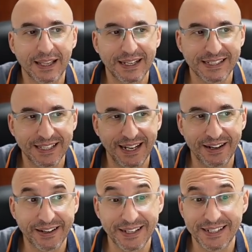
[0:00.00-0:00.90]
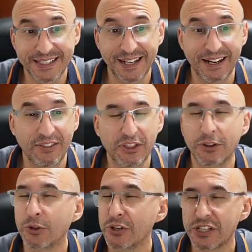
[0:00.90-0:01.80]
que el rey está en el
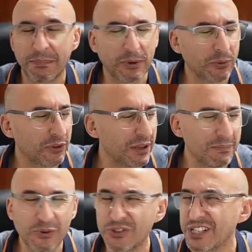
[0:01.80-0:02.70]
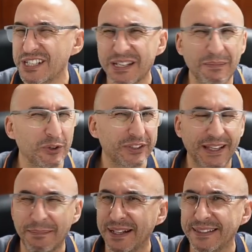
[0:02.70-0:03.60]
centro y se producen muchísimos
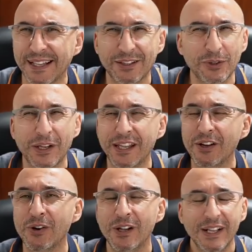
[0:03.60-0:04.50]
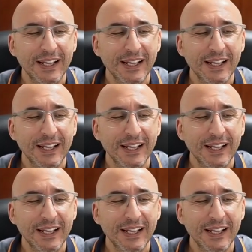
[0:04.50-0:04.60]
temas tácticos